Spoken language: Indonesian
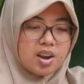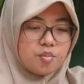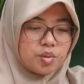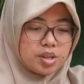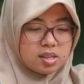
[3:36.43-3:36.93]

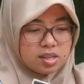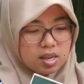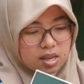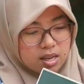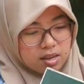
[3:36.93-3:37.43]
ada
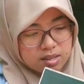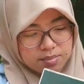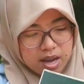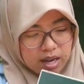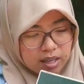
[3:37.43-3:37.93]
puisi
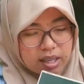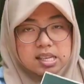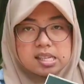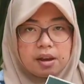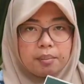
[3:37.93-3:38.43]

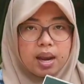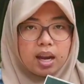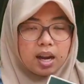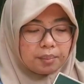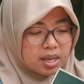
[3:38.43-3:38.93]
dibarengi sama
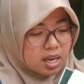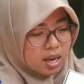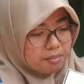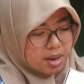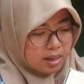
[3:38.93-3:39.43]
yang
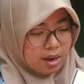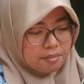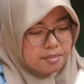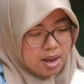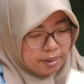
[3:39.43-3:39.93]
namanya
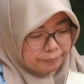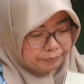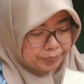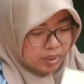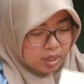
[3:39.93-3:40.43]
gambar-gambar.
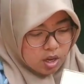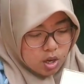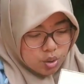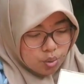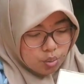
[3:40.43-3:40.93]

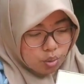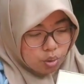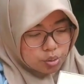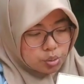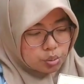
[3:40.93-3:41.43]

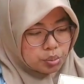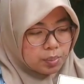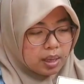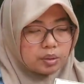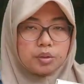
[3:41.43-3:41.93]
Nugroho
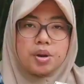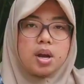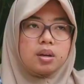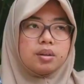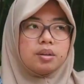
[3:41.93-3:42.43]

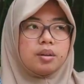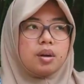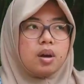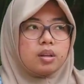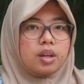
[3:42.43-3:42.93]
Suksmanto dan
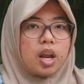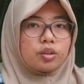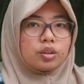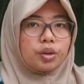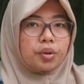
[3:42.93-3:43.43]

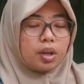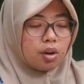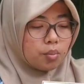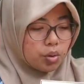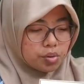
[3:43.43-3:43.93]
Rianto TV
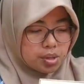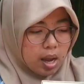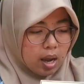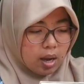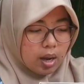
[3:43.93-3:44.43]

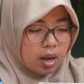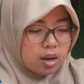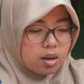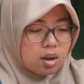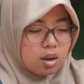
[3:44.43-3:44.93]

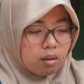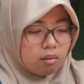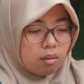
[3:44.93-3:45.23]
seakan-akan